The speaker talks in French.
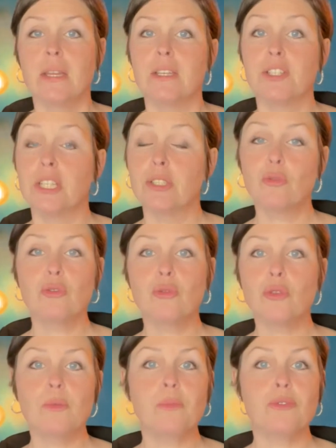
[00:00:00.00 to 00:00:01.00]
J'ai
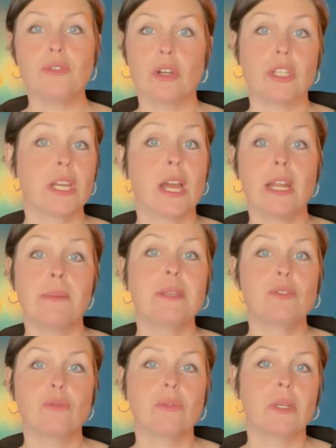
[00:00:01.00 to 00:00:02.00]
toujours eu plusieurs chiens à la
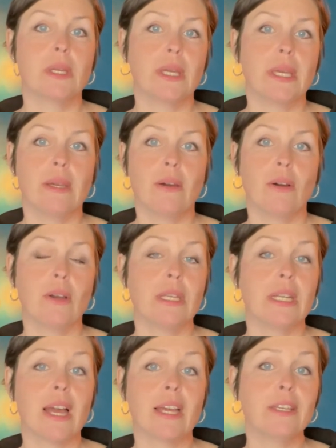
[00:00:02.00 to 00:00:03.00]
maison et euh,
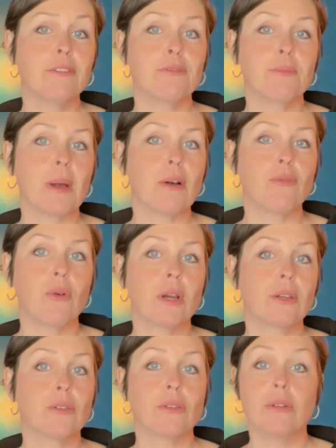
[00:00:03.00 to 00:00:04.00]
il arrive
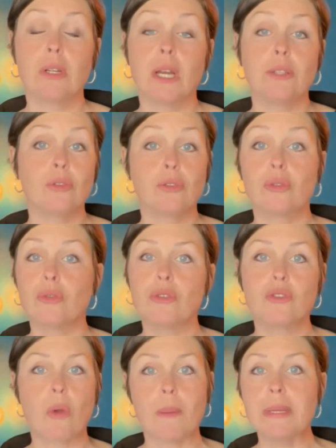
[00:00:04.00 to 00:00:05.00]
parfois que l'un d'entre
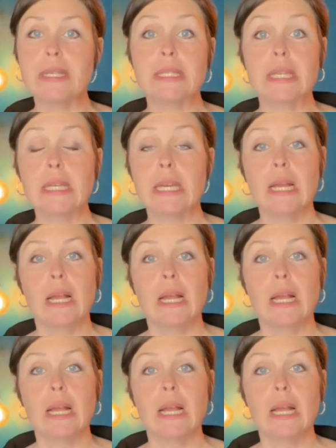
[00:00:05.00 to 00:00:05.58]
eux soit blessé